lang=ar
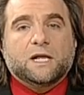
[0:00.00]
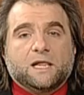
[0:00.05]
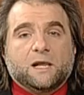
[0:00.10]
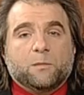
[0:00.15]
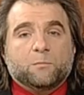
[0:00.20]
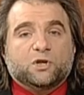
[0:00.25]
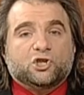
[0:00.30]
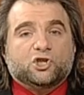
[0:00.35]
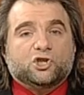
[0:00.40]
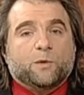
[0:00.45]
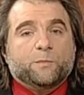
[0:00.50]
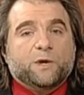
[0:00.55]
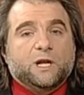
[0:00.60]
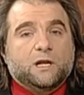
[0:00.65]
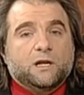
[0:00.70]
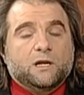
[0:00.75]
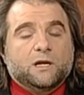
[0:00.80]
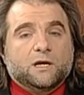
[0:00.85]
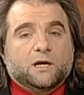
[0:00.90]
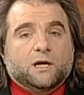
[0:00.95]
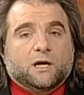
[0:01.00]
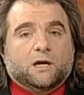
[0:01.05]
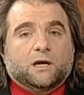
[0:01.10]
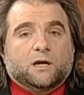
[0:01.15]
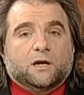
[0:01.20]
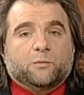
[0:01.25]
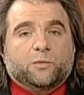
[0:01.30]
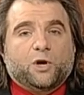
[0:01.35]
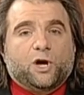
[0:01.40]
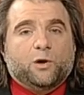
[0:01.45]
لم الشمل
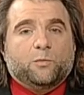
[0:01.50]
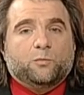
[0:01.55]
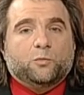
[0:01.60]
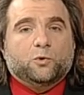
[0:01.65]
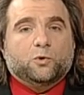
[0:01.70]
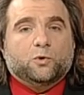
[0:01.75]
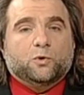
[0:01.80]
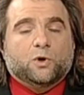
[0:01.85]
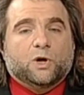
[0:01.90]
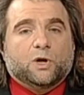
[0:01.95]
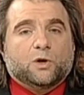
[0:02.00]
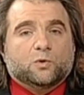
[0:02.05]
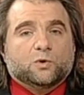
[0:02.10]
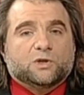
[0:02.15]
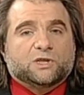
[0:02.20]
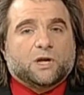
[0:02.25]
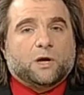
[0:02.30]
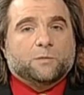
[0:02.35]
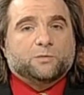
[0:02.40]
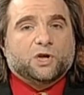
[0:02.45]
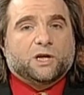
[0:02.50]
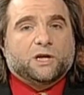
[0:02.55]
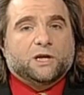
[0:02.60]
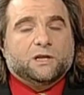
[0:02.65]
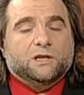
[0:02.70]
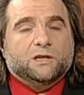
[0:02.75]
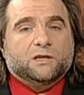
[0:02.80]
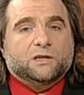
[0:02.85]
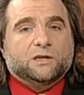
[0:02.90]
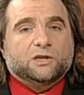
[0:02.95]
بيحبوا الاسره
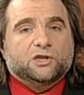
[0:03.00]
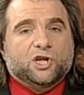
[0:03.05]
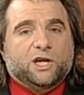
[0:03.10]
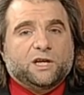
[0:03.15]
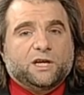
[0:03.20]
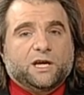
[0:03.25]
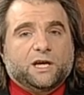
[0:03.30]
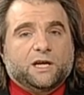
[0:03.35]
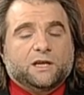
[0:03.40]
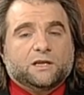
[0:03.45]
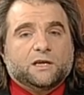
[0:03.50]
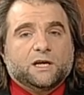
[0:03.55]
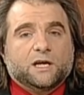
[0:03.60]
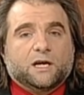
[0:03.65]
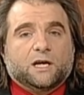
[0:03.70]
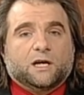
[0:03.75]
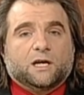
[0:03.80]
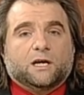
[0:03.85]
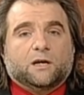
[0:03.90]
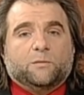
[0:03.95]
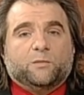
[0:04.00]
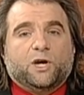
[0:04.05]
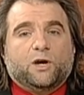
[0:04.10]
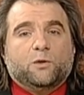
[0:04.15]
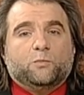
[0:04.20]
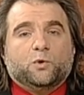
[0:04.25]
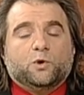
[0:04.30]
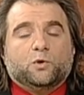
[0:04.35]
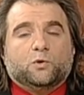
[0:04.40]
بشكل جيد بيحبوا